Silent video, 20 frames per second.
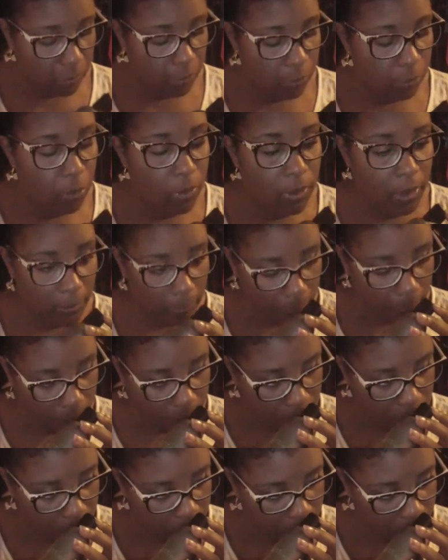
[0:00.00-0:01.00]
Qu'est-ce que ça sent
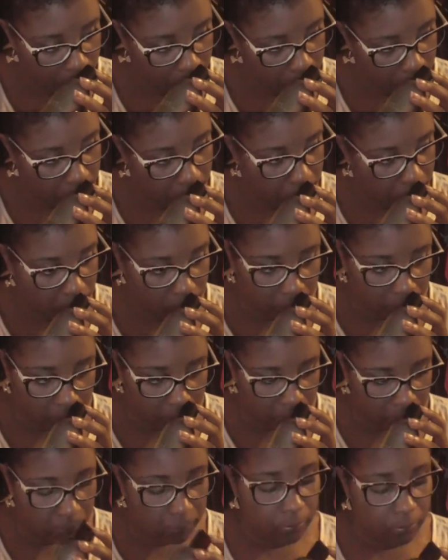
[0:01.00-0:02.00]

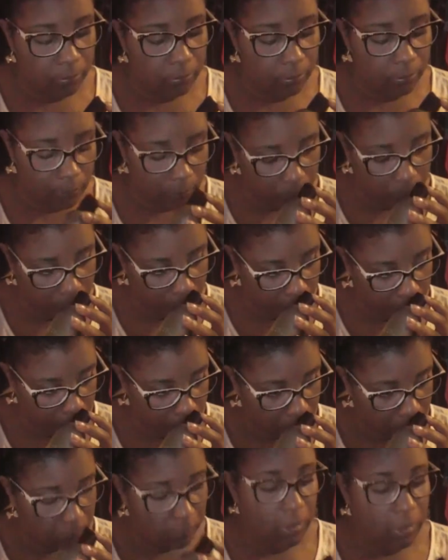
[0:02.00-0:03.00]
mmh.
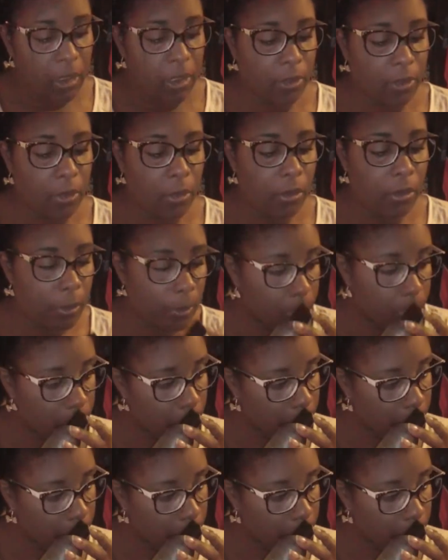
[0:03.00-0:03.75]
Ça sent...